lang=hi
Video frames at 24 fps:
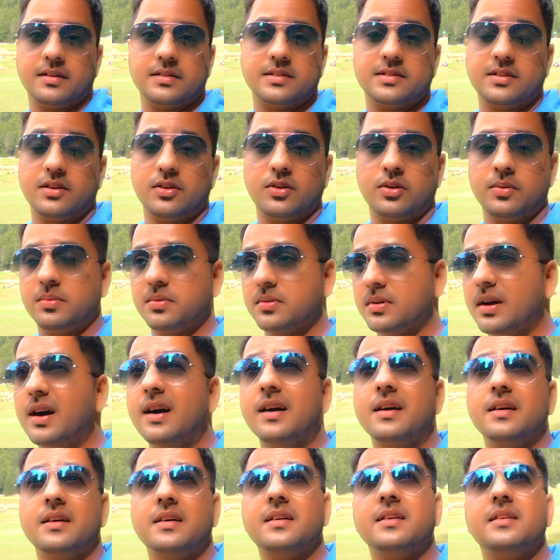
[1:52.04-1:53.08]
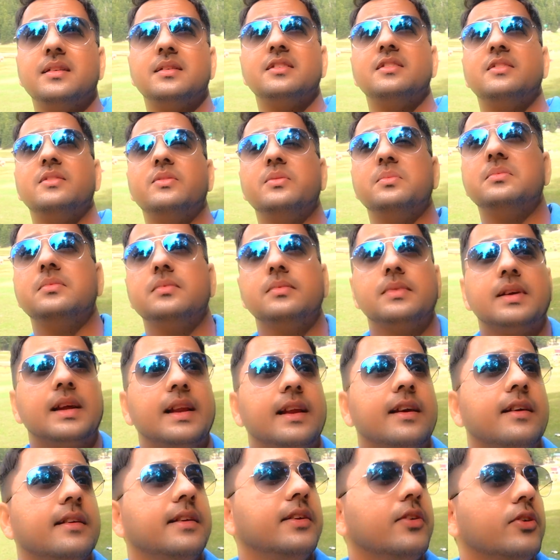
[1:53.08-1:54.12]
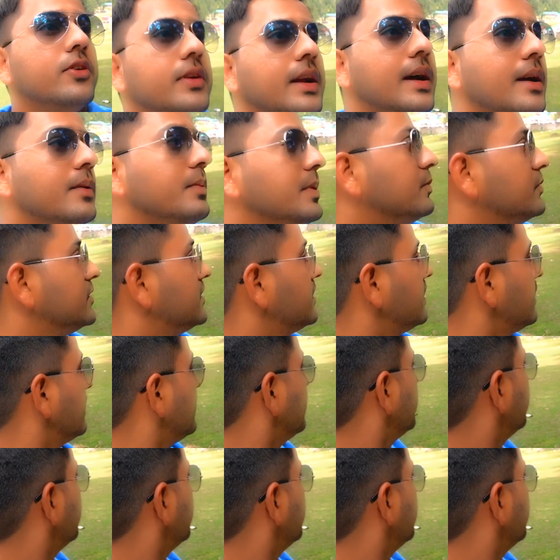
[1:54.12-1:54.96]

चलो आ, क्लिक नहीं हो रहा है अभी मुझे